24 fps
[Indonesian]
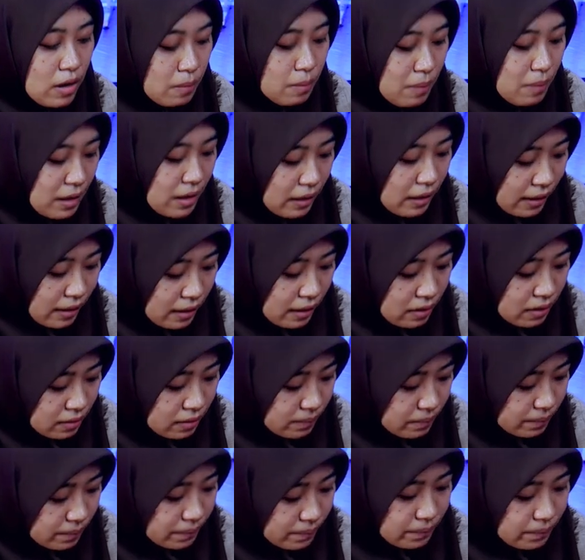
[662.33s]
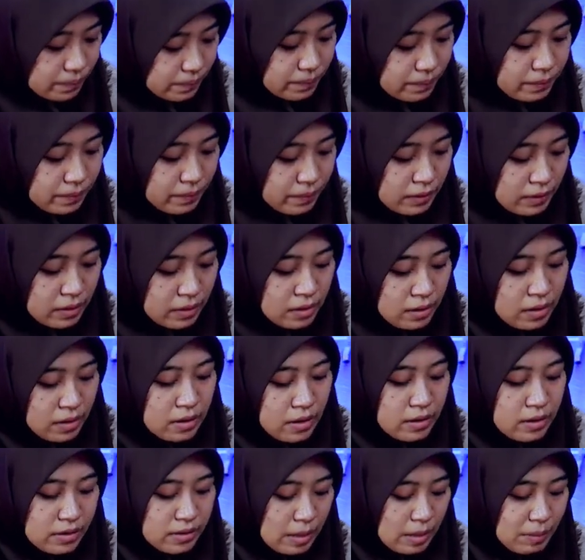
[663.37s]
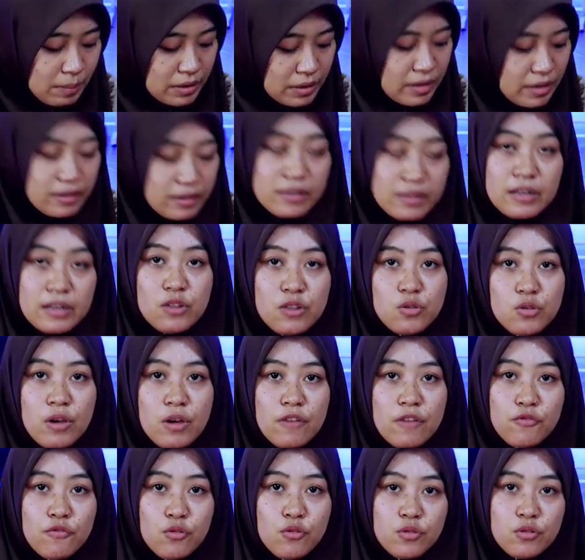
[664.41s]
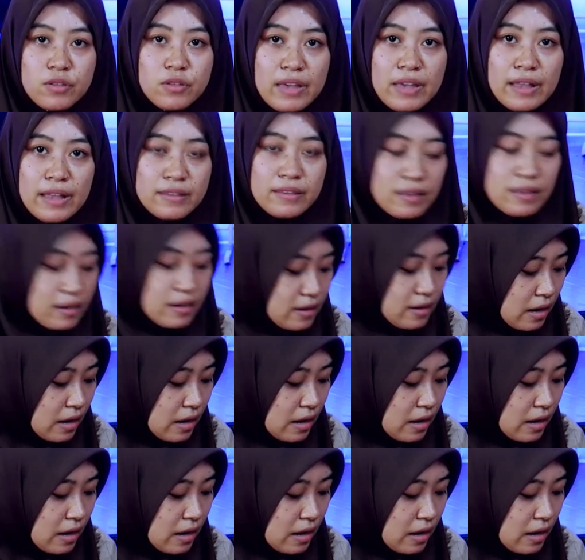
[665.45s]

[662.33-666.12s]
Gun Barrel. Chambernya di sini juga full CNC,